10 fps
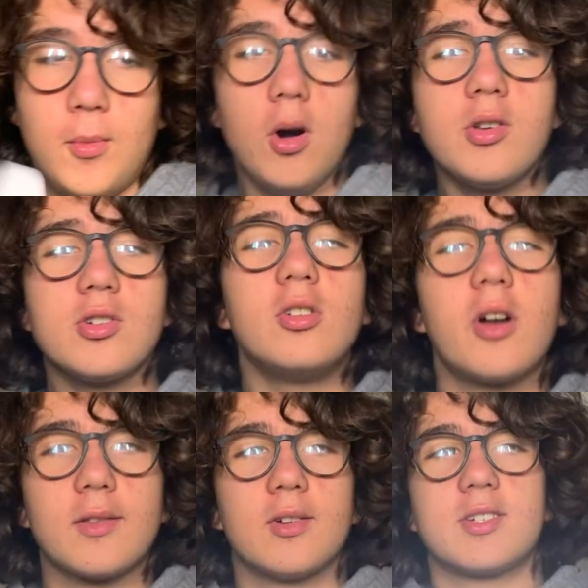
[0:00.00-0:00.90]

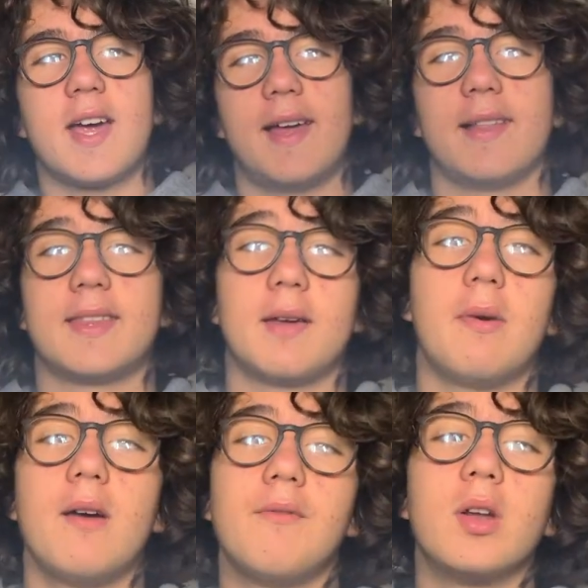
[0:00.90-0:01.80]
Buongiorno gente,
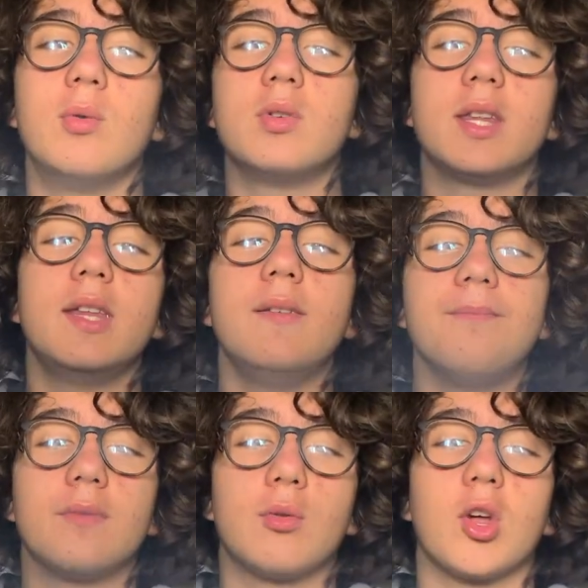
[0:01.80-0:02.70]
benvenuti
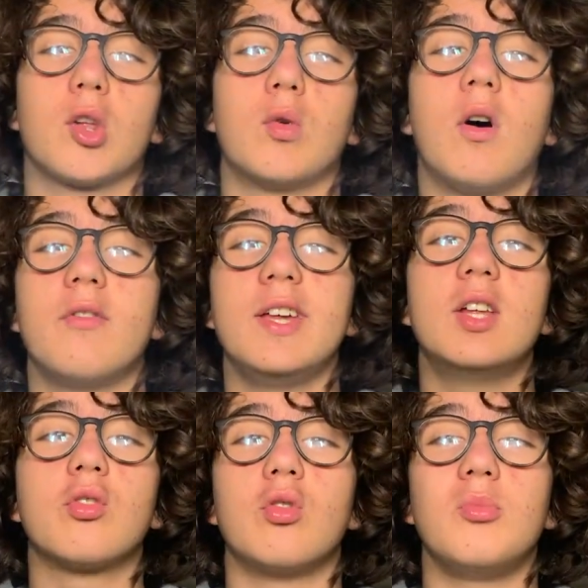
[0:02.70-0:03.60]
in questo nuovo
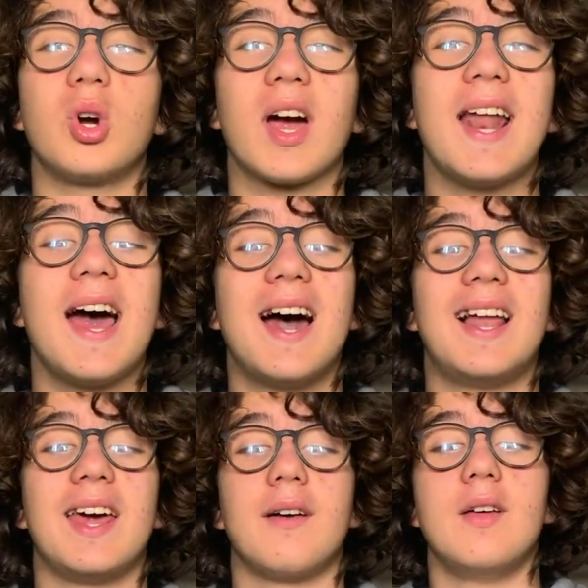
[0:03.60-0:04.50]
video sul mio
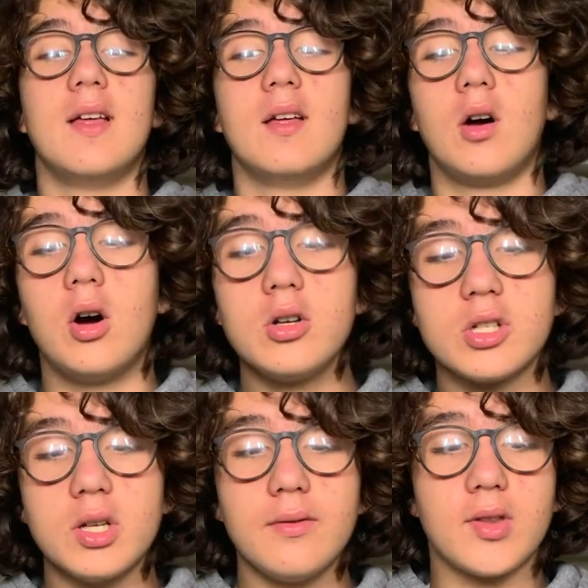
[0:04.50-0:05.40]
canale
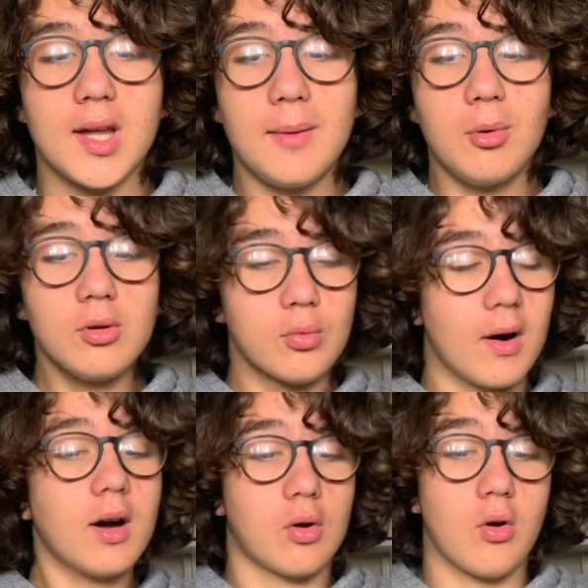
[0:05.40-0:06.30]
Oggi siamo
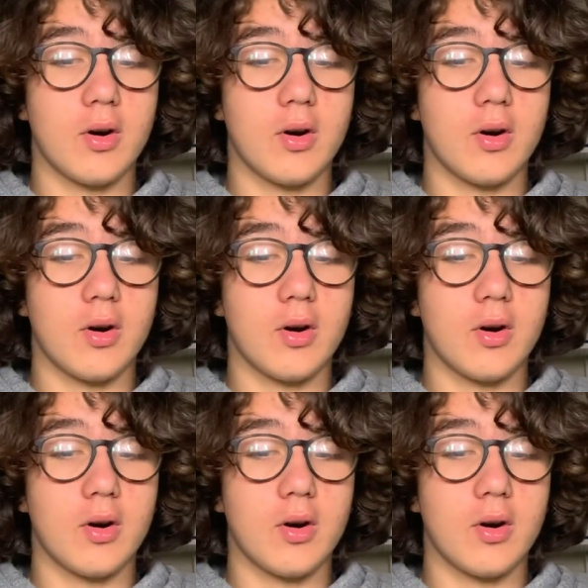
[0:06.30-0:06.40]
qua con